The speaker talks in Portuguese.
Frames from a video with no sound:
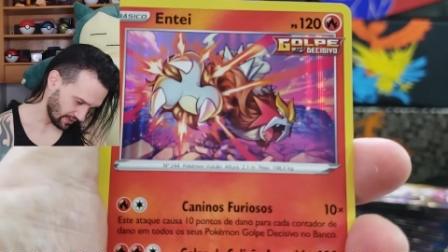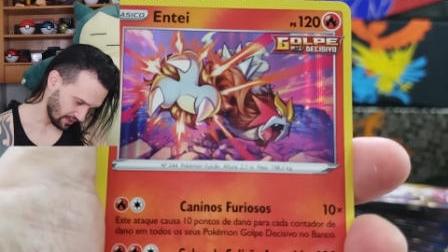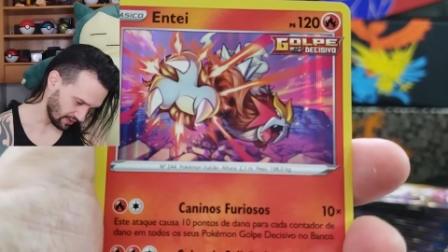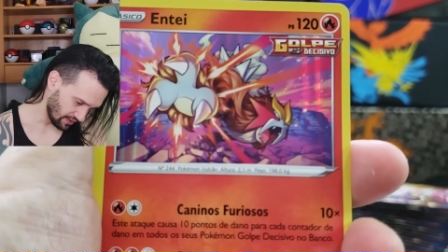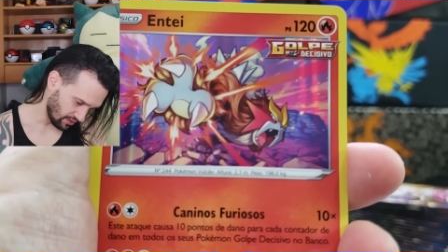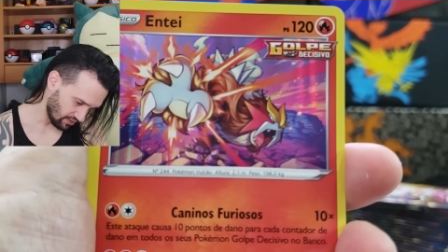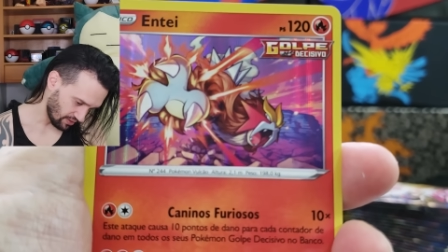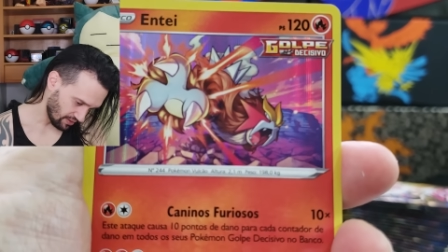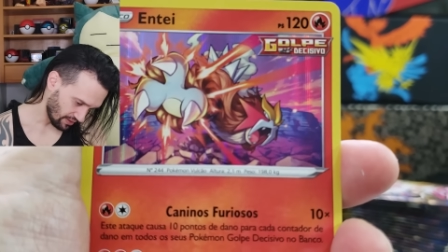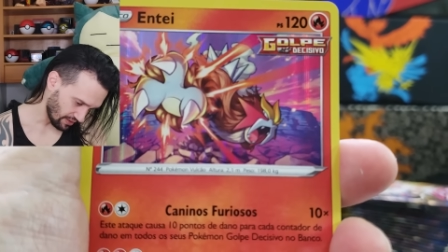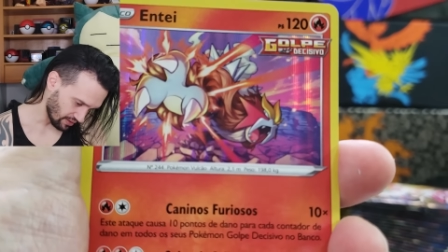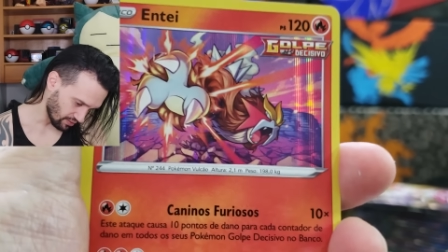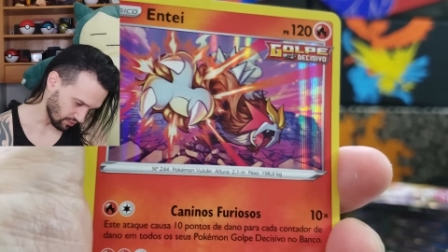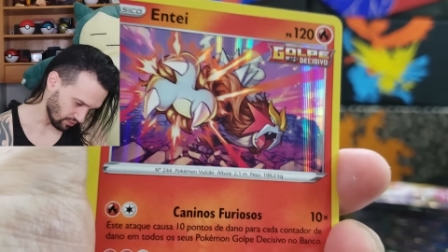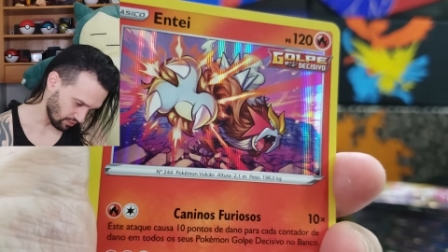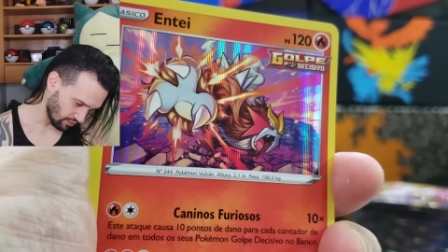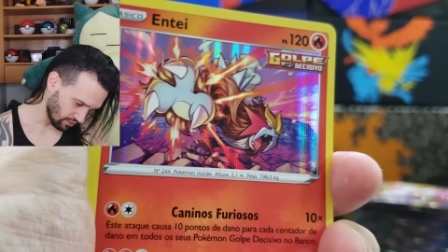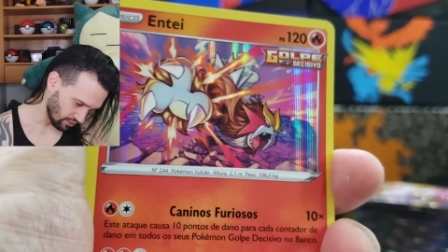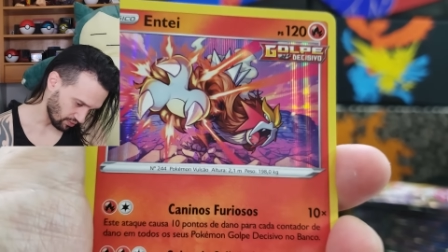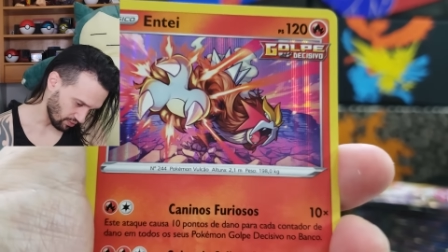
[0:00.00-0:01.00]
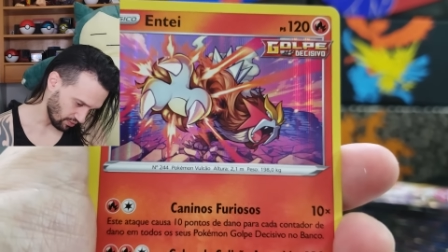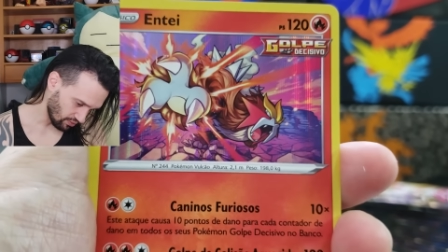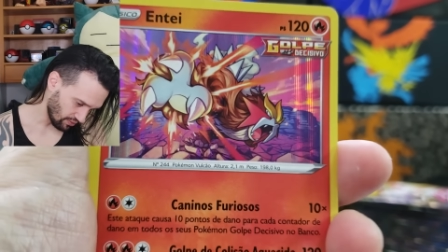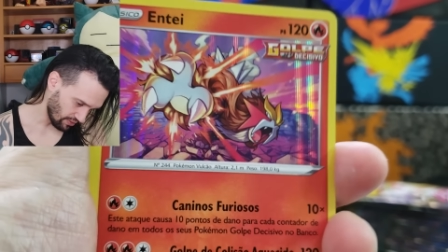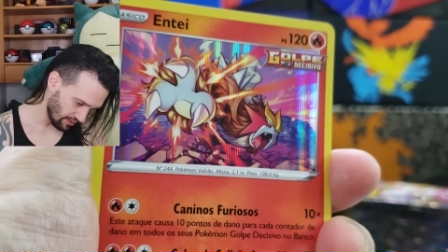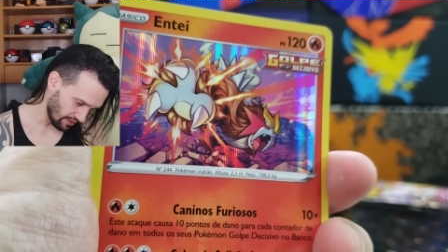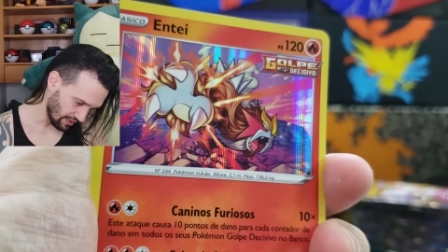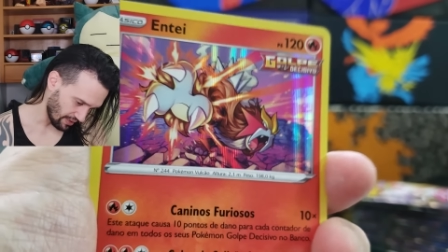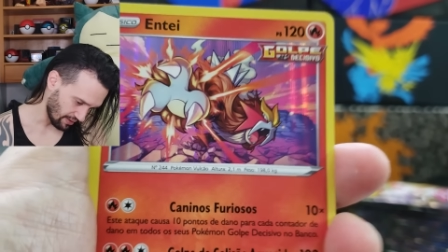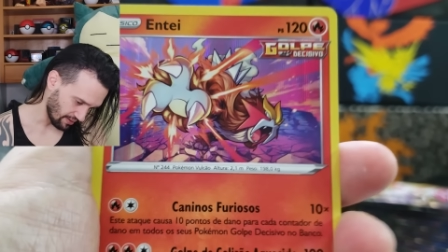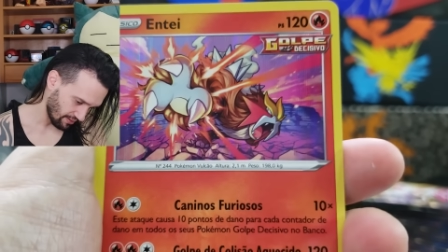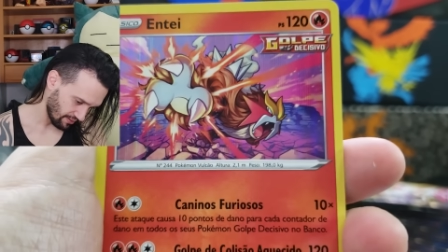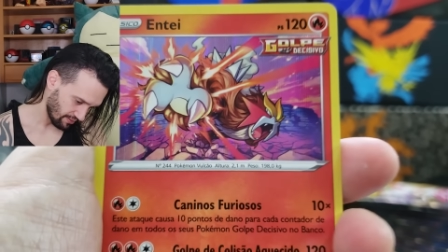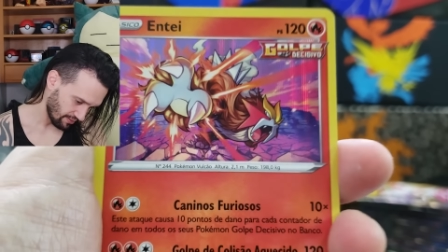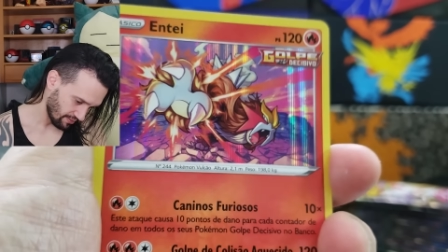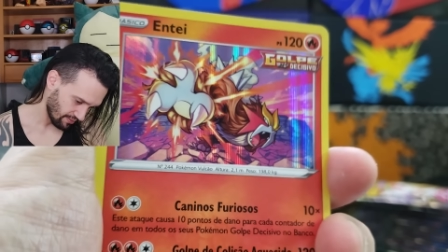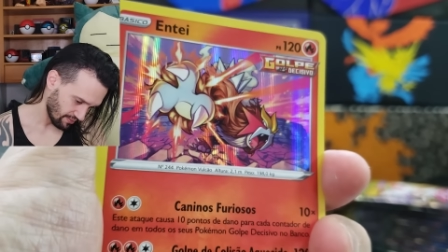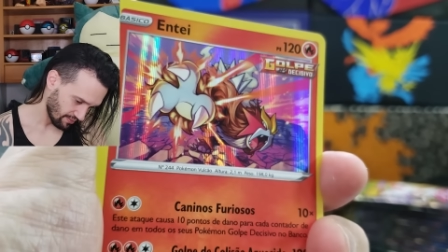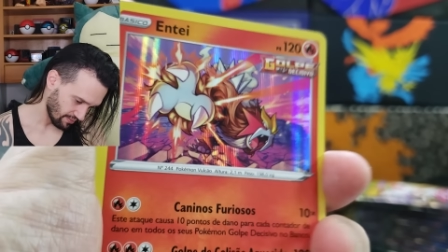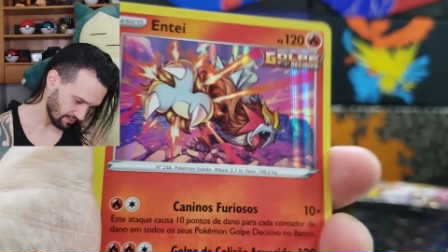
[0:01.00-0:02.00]
Isso é ET. Eles gostam do Entei.
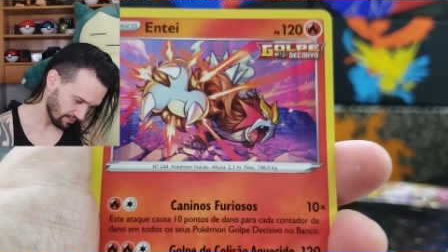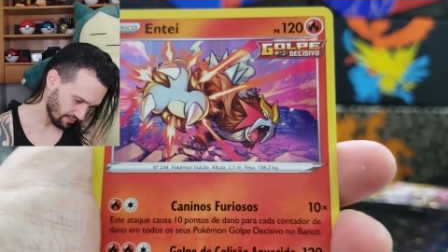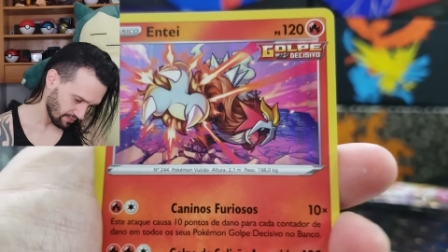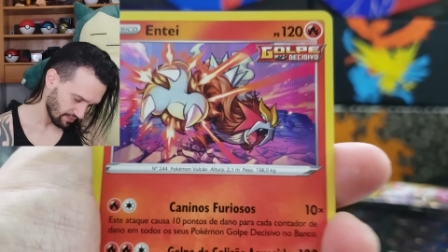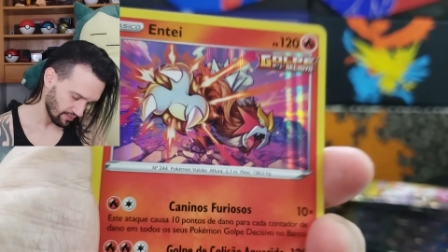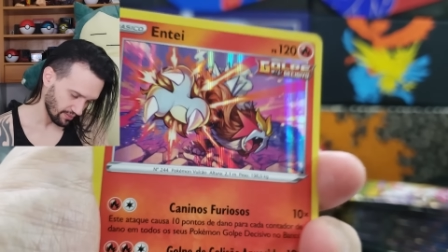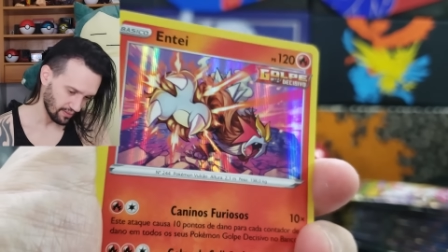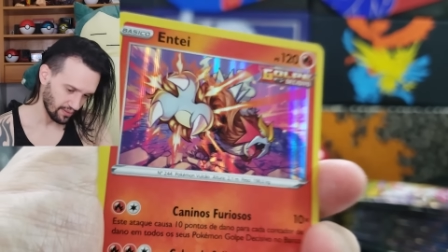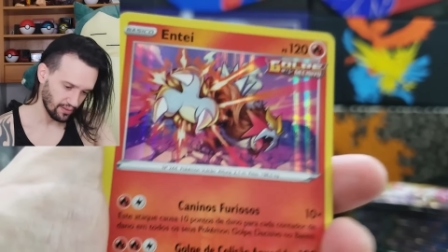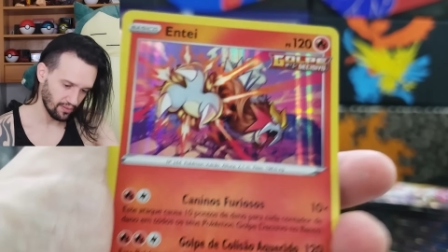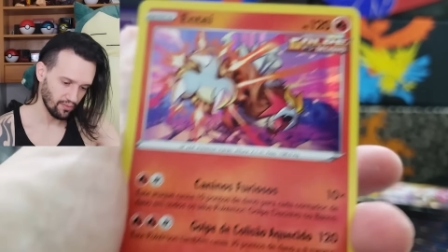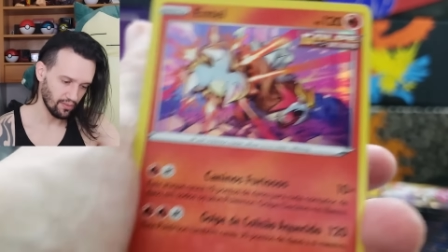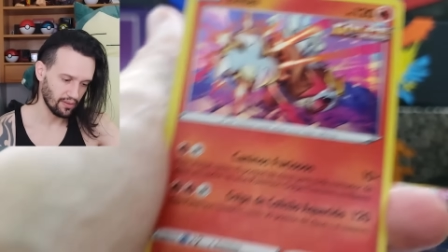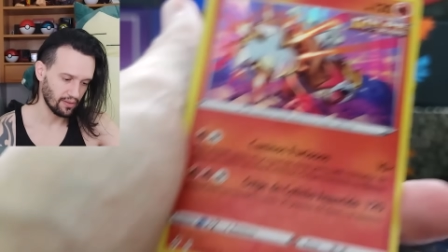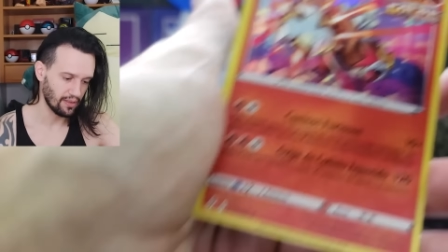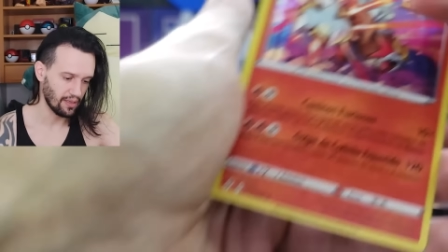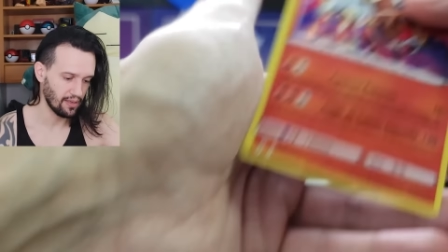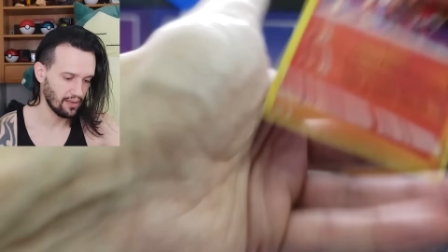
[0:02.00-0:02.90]
Lindo ET,